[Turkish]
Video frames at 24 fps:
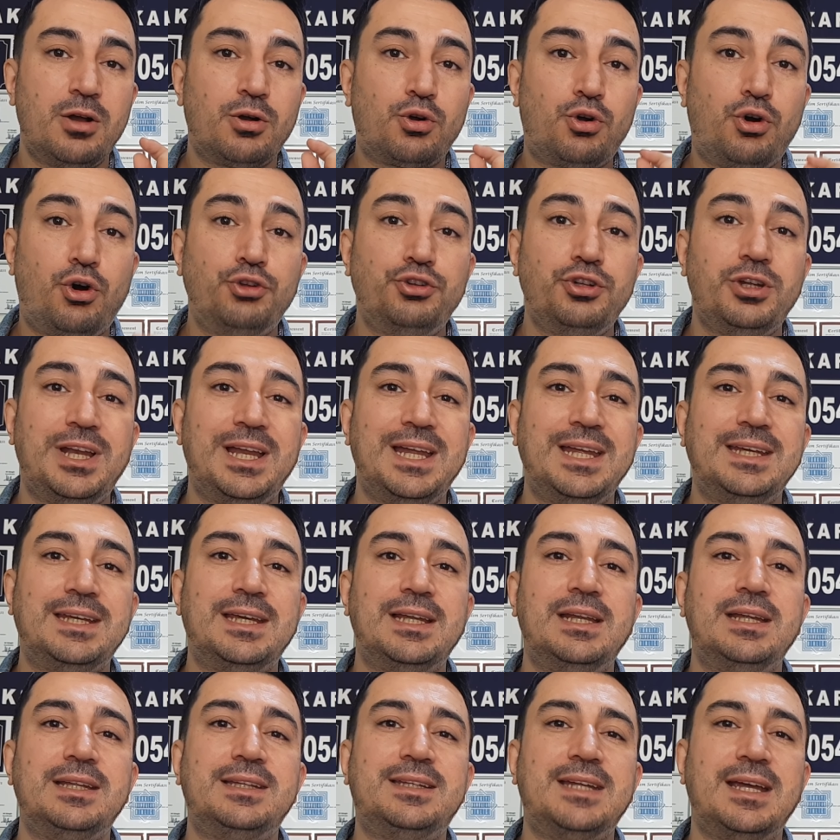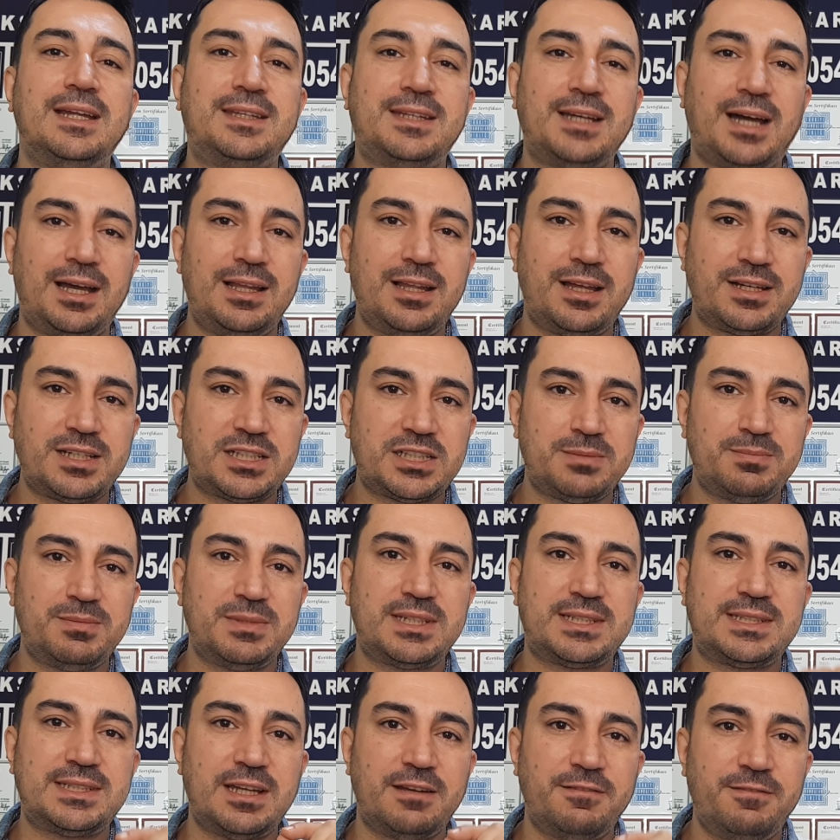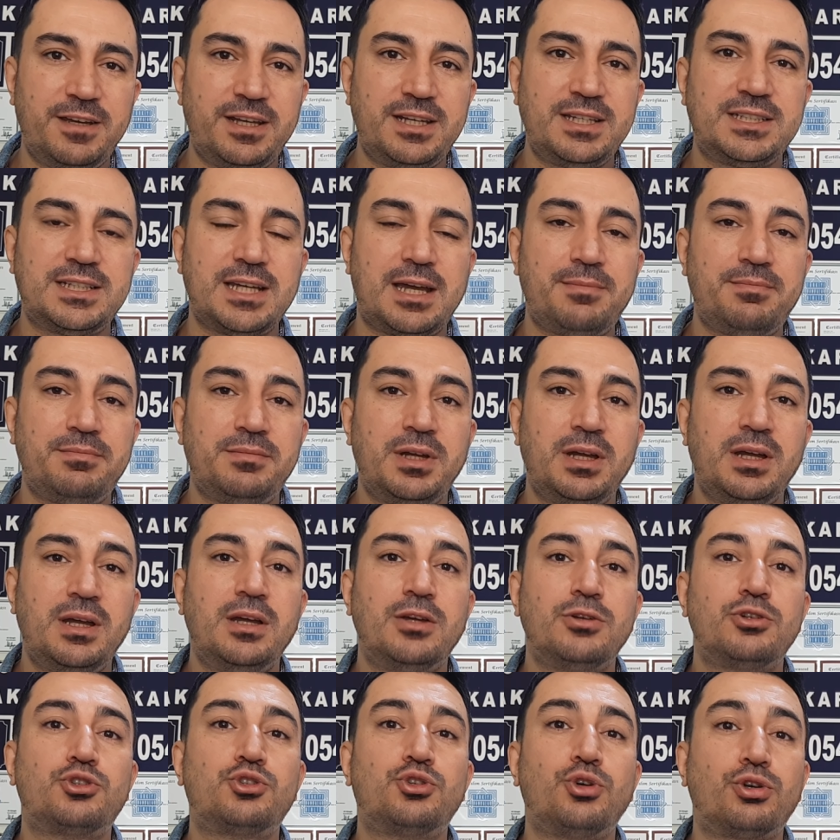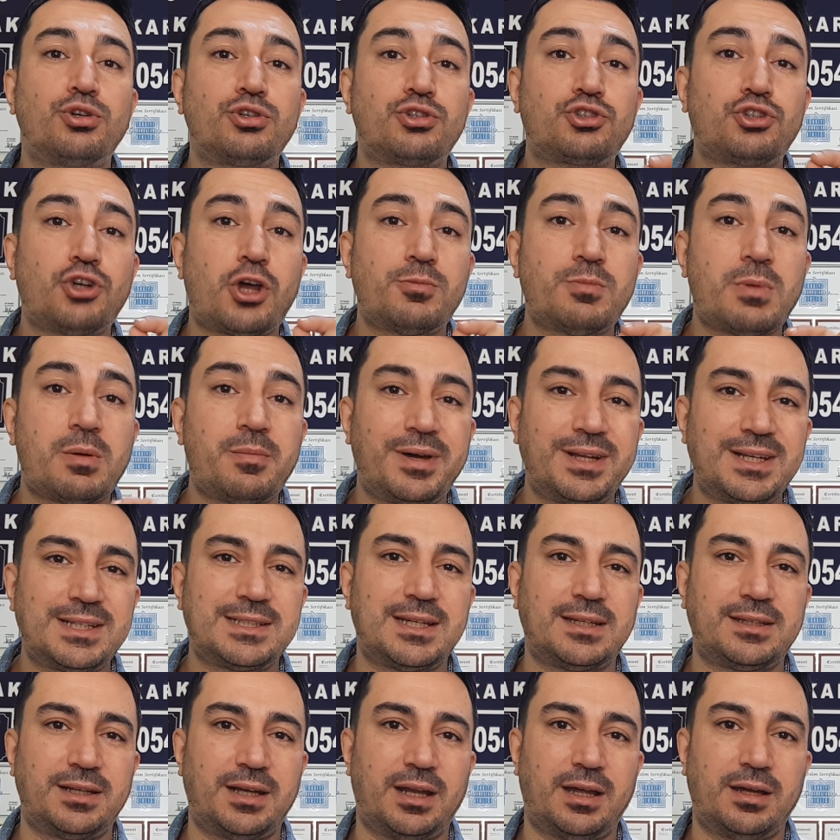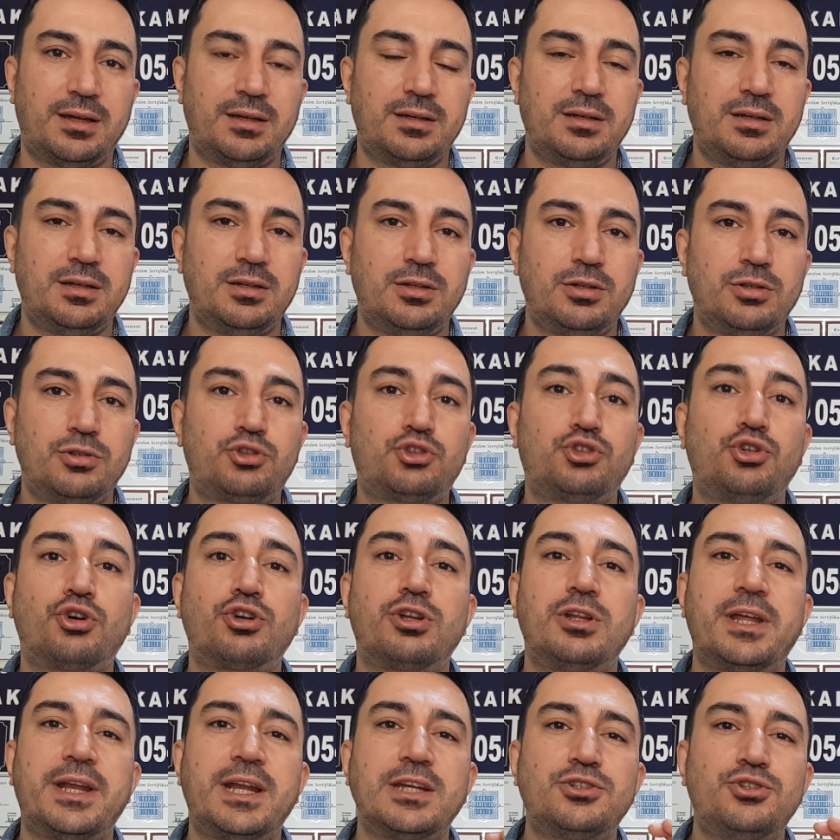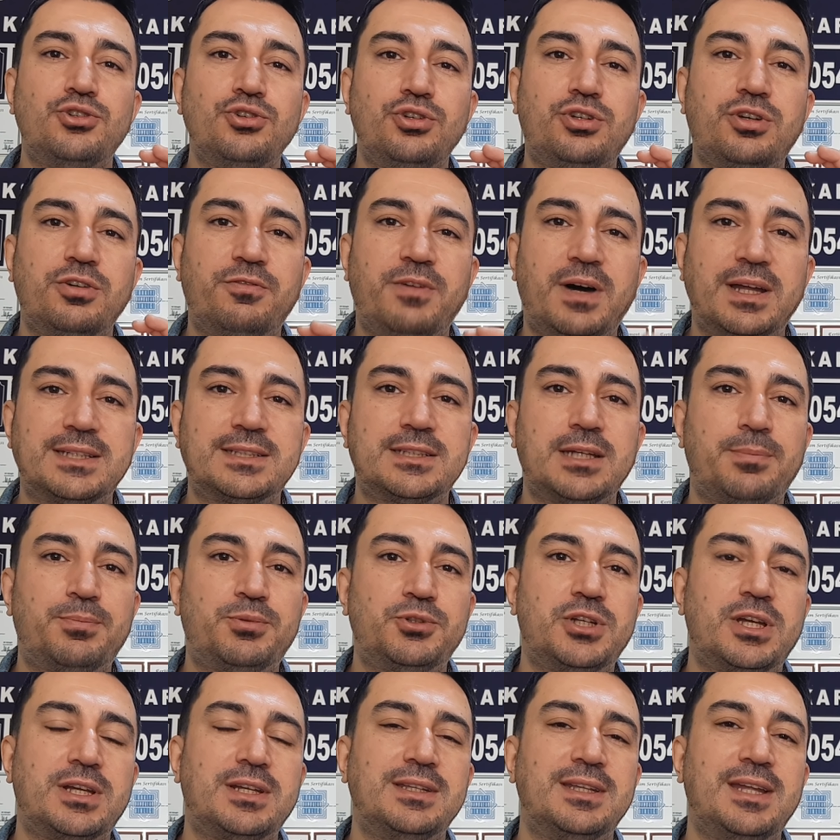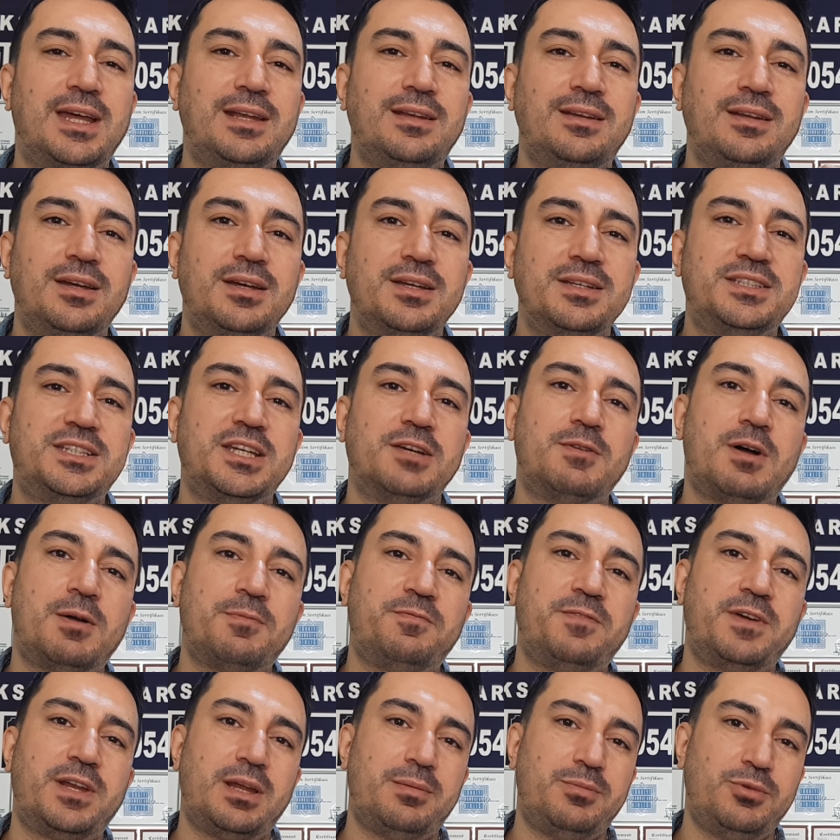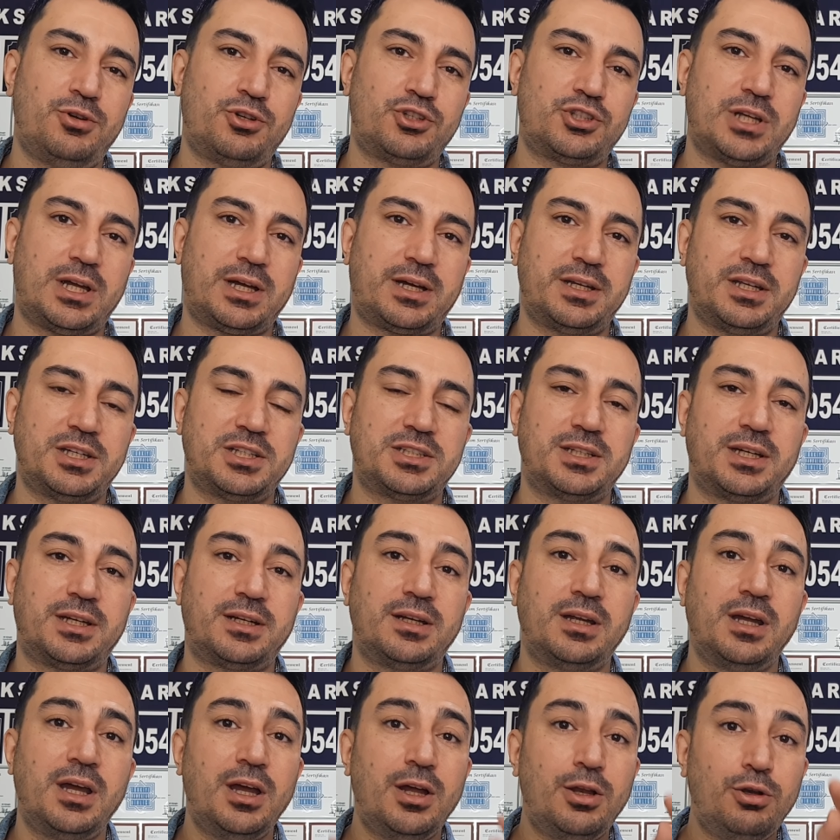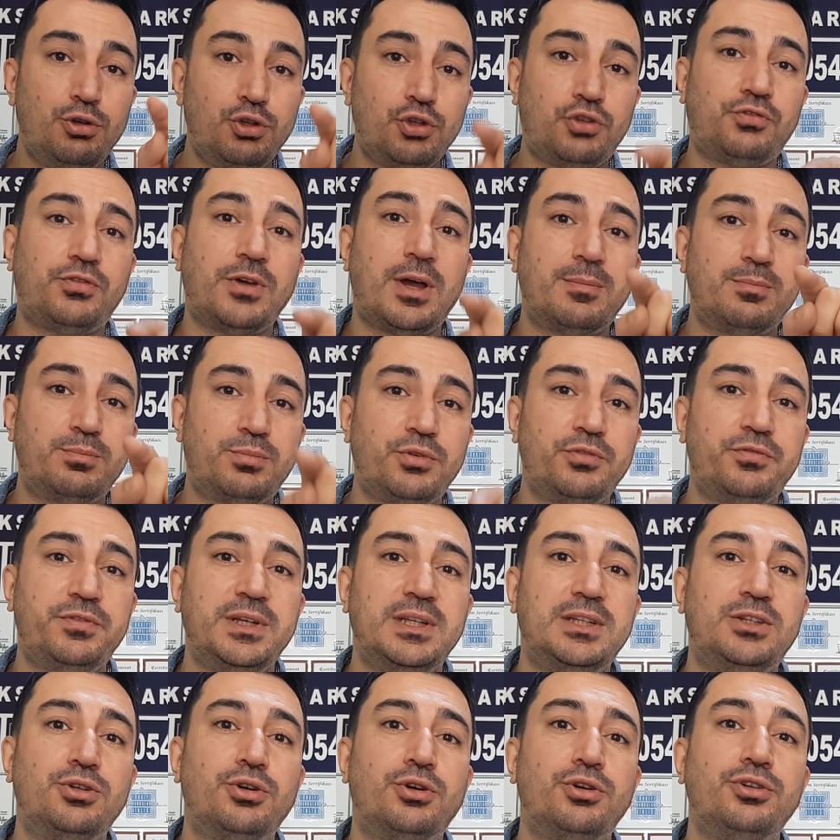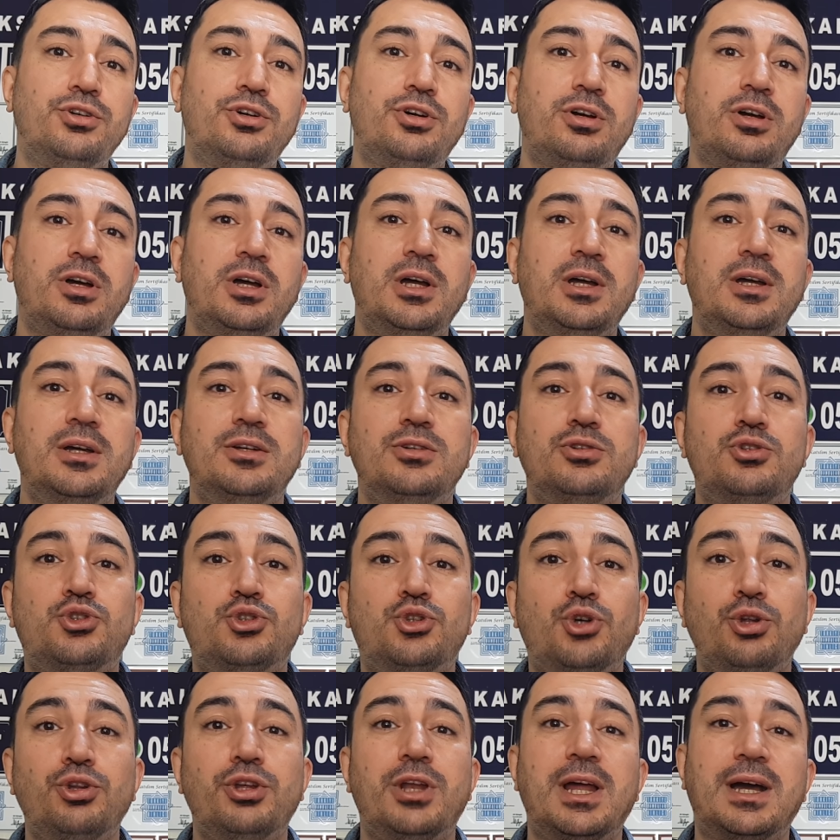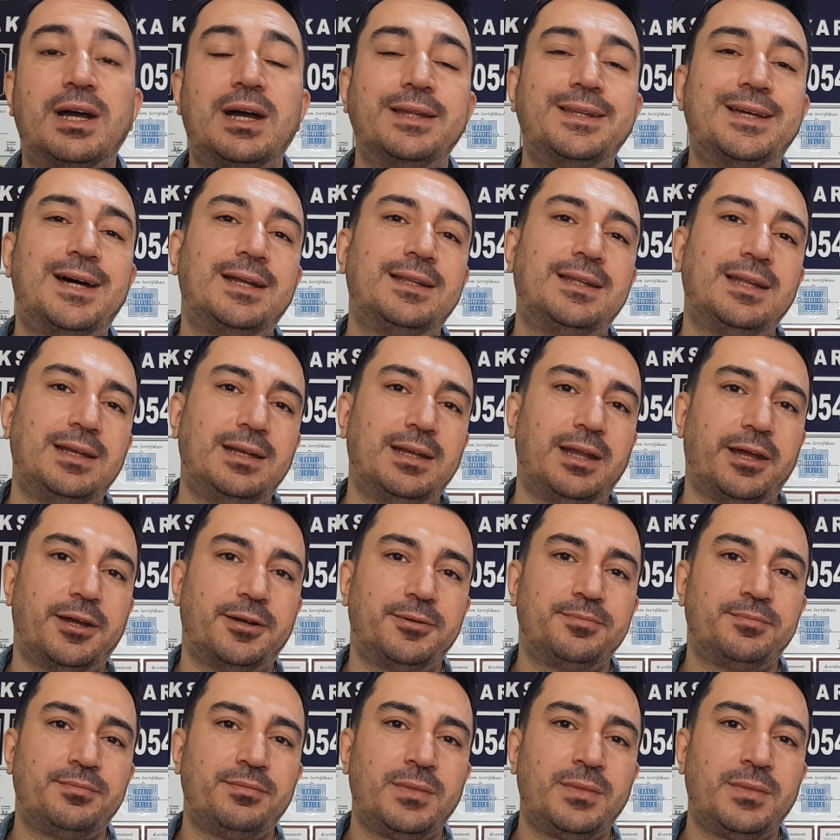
Konuyla ilgili detayları şimdi size vereceğim. Soru sormamanız adına. Sorulara çünkü WhatsApp üzerinden cevap veremiyoruz arkadaşlar. Lütfen bu videoyu sonuna kadar dinle.